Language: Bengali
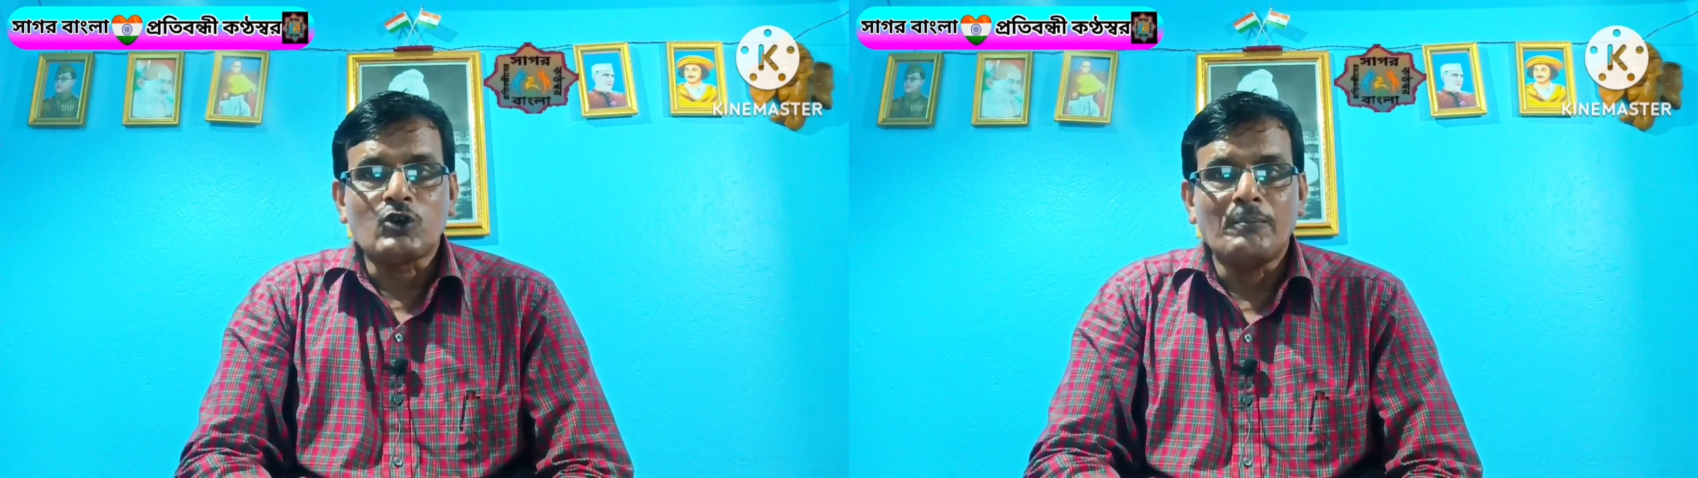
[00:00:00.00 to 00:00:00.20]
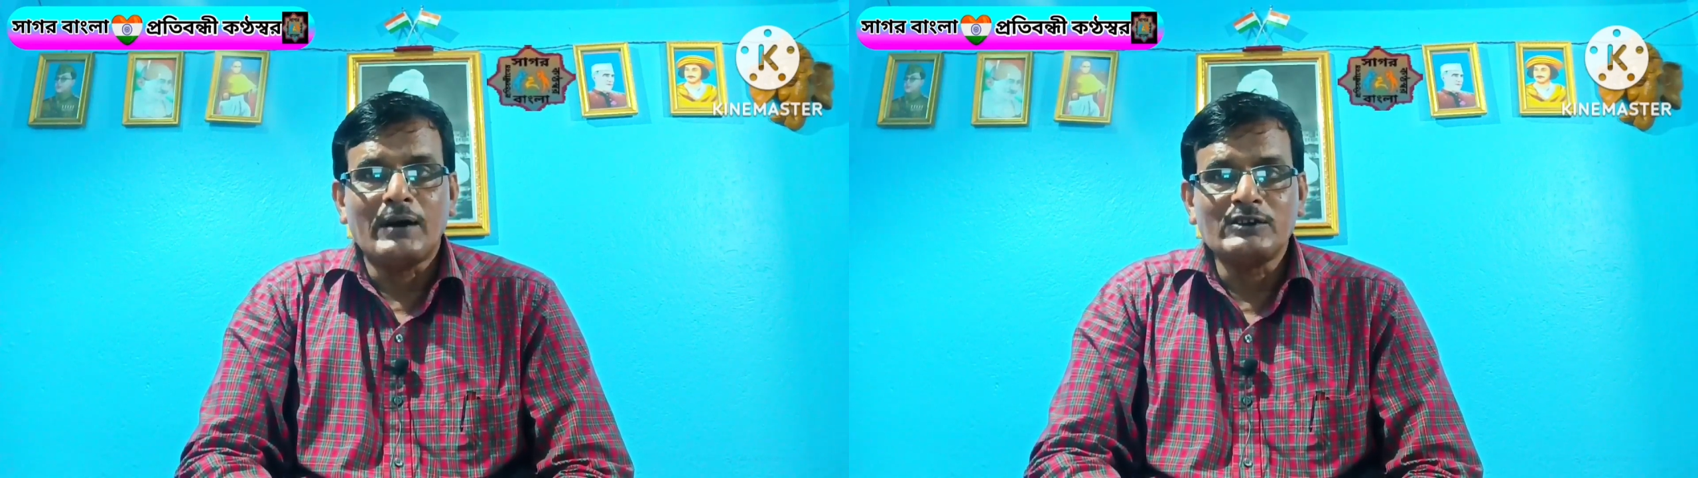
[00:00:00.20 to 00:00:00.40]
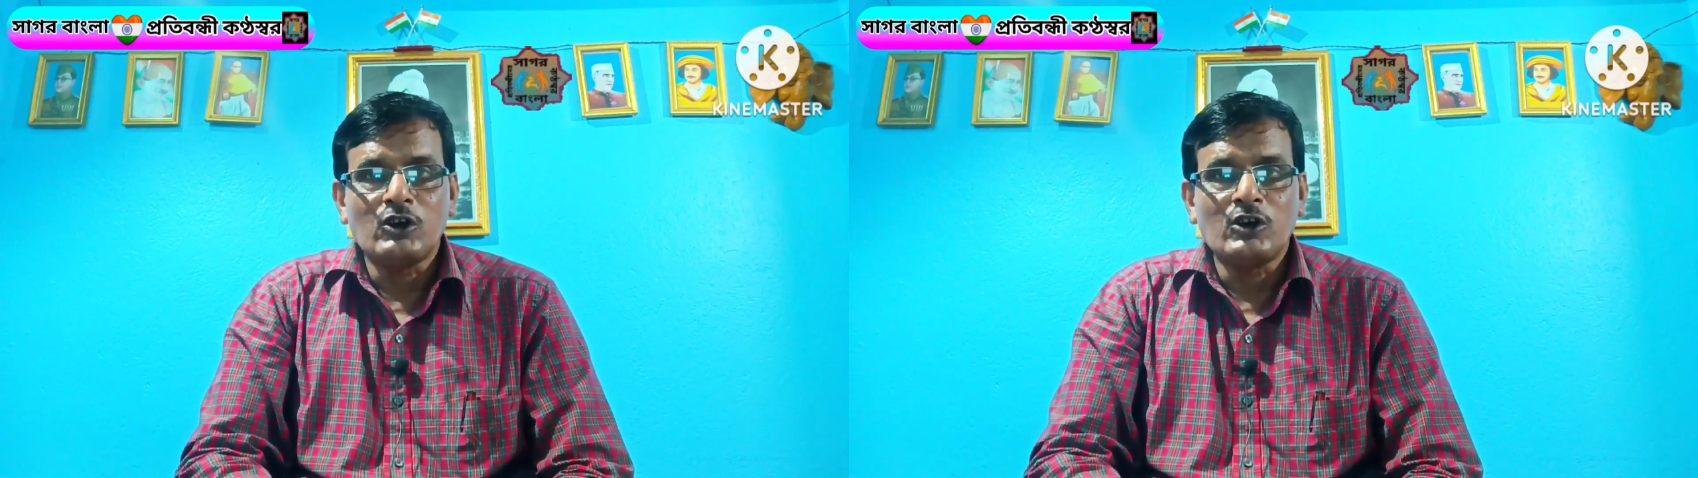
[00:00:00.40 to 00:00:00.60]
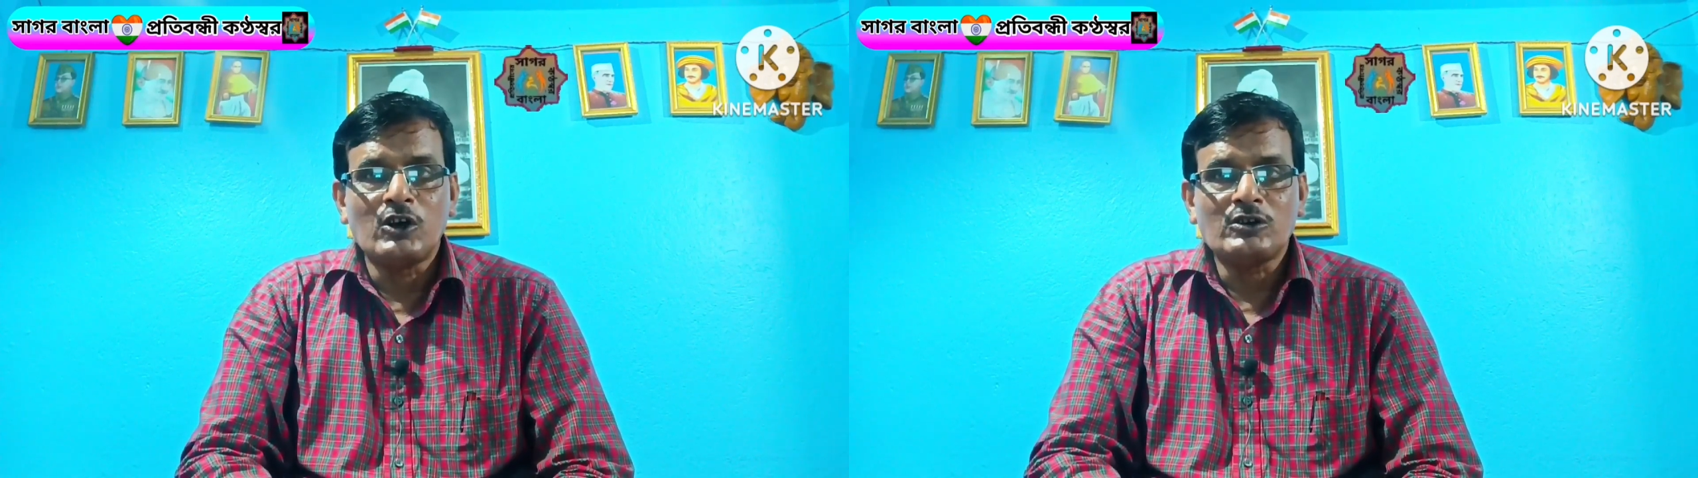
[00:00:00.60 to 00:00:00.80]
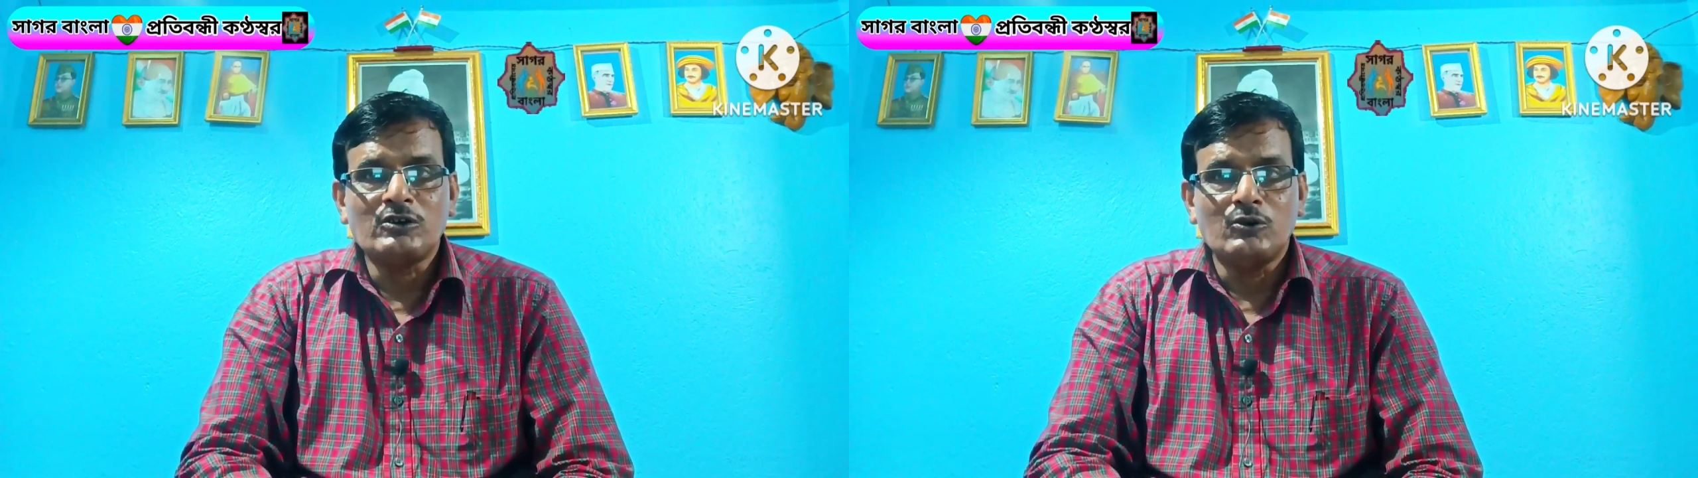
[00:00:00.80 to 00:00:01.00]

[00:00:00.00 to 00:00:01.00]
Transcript: সম্মানজনক